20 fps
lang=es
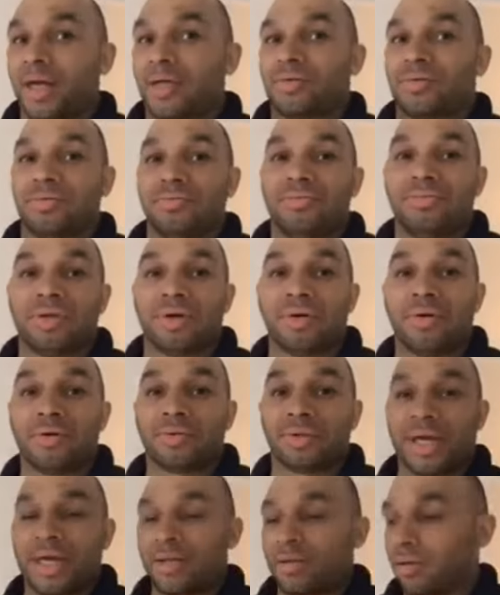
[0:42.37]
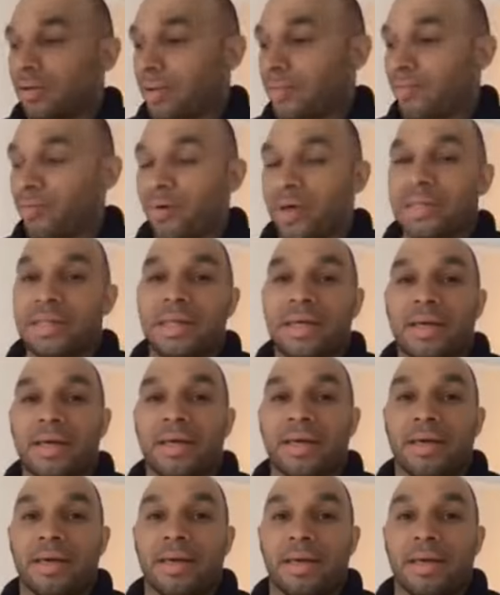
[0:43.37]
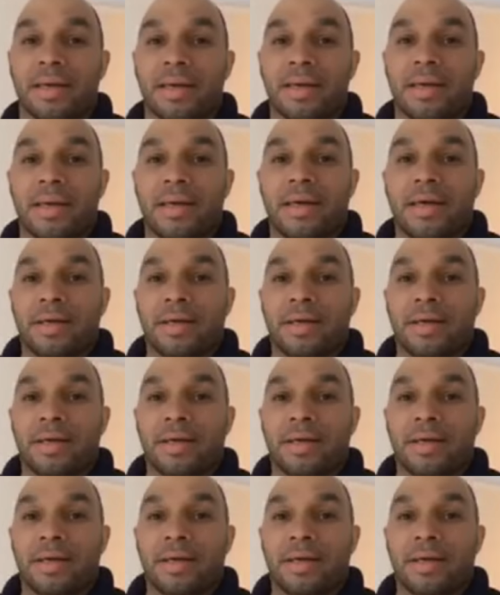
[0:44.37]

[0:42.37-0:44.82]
Es un contrato después de,